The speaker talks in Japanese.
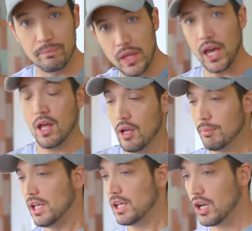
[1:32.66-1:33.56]
で
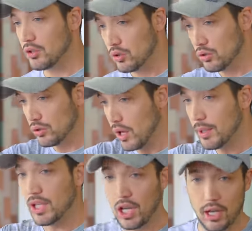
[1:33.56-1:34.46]
ビリーが朝食食
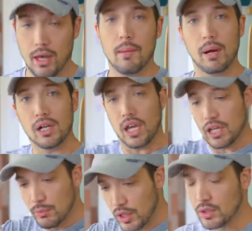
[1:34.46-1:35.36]
べて
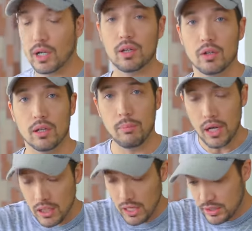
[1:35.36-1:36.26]
パンケーキもらったわけよ。で
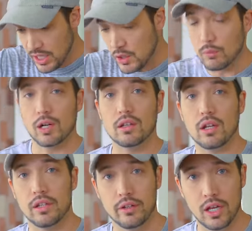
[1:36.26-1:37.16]
パンケーキ3個もらっ
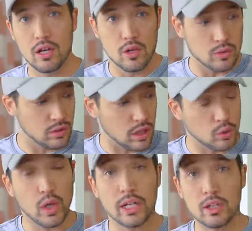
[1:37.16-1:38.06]
たんだよね。そしたら
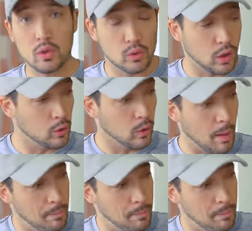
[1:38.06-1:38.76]
隣にそのドラゴンが